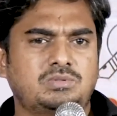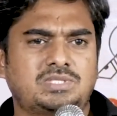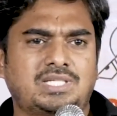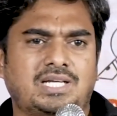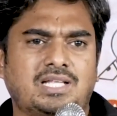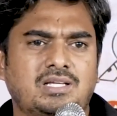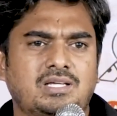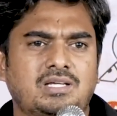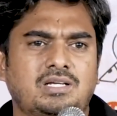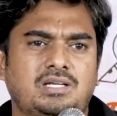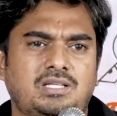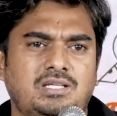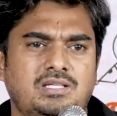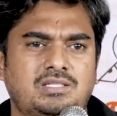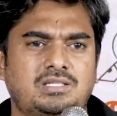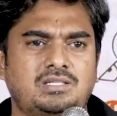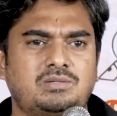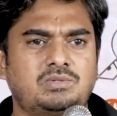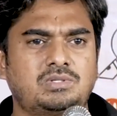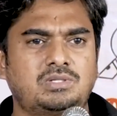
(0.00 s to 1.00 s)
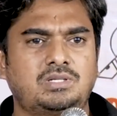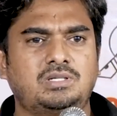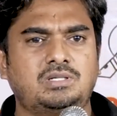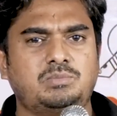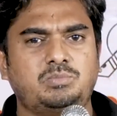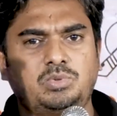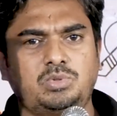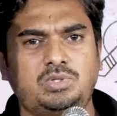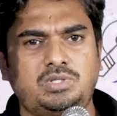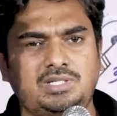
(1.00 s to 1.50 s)
சடங்குகளையும் அதில் ஒன்றா
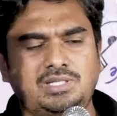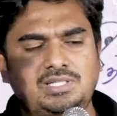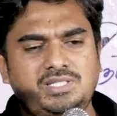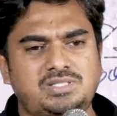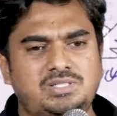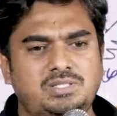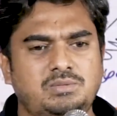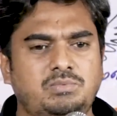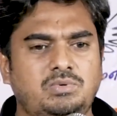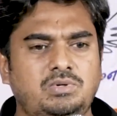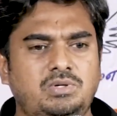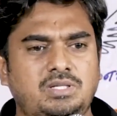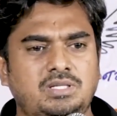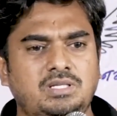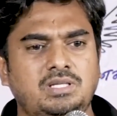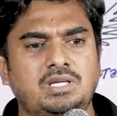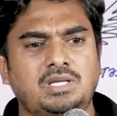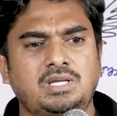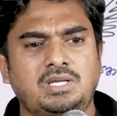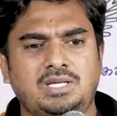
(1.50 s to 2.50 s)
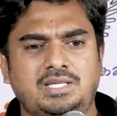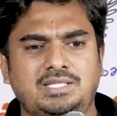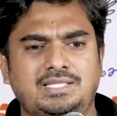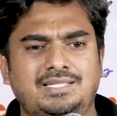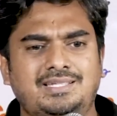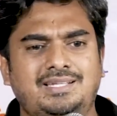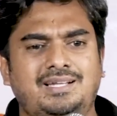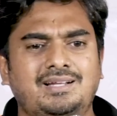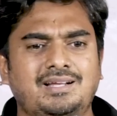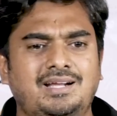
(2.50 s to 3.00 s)
போட்டு லிஸ்ட்டை போட்டு
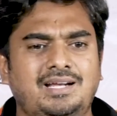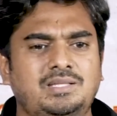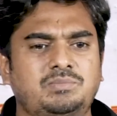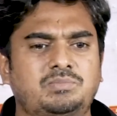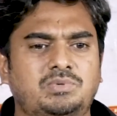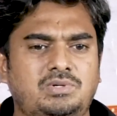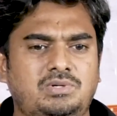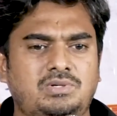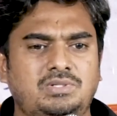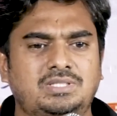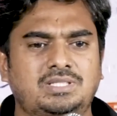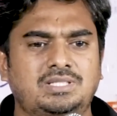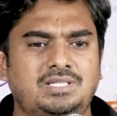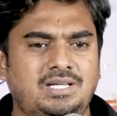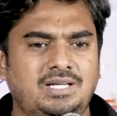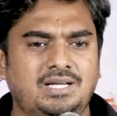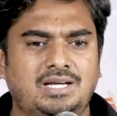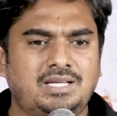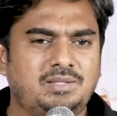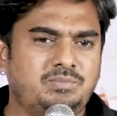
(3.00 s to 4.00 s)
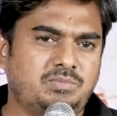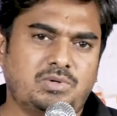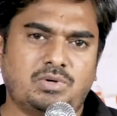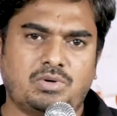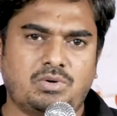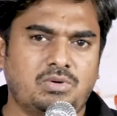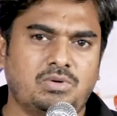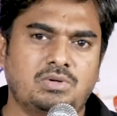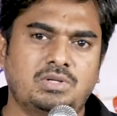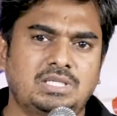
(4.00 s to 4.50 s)
இதெல்லாம் காலி பண்ணுறோம் இதெல்லாம் காலி
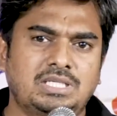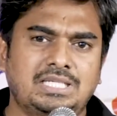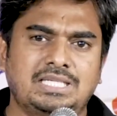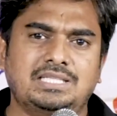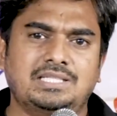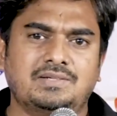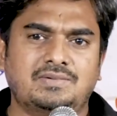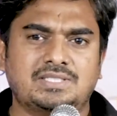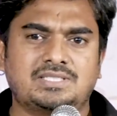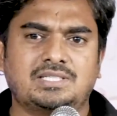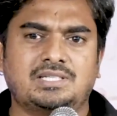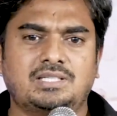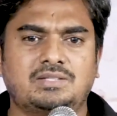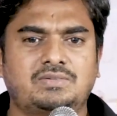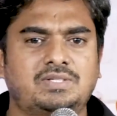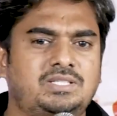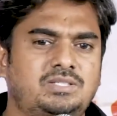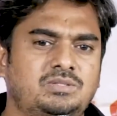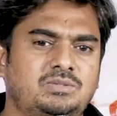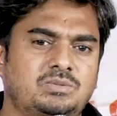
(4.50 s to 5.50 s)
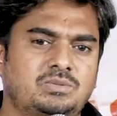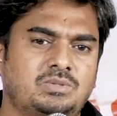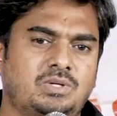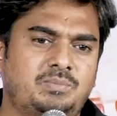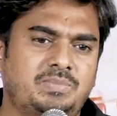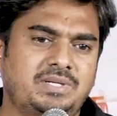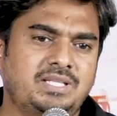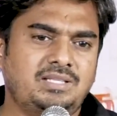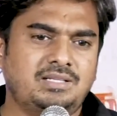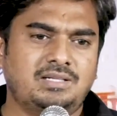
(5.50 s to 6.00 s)
பண்ணுறோம் இந்த வசனத்தை வைக்கணும்
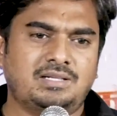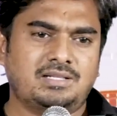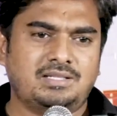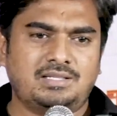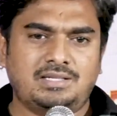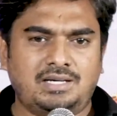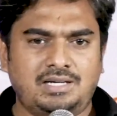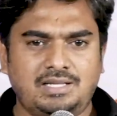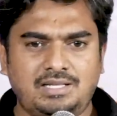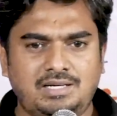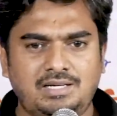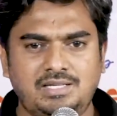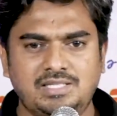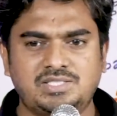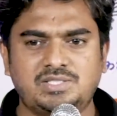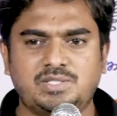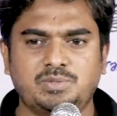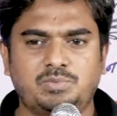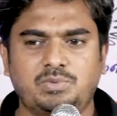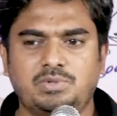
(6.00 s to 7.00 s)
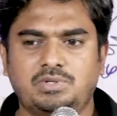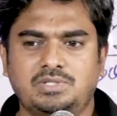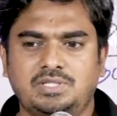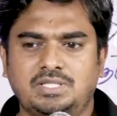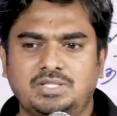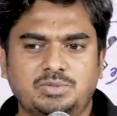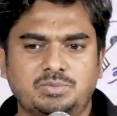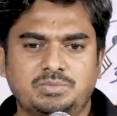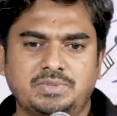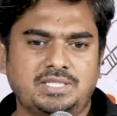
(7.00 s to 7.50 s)
அப்படின்றதுனாலலாம் லிஸ்ட்டு போட்டு
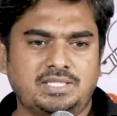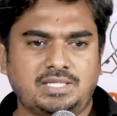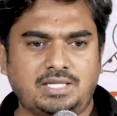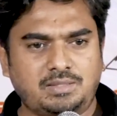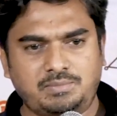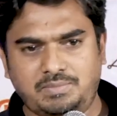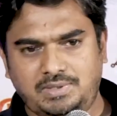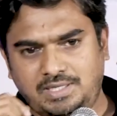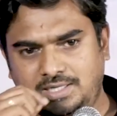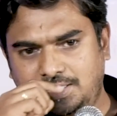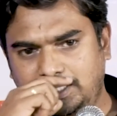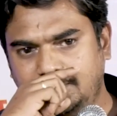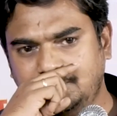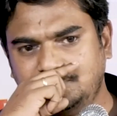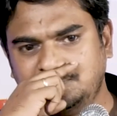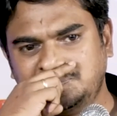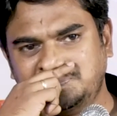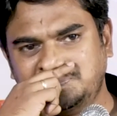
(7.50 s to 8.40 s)
எதுவுமே நாங்கள் பண்ணலை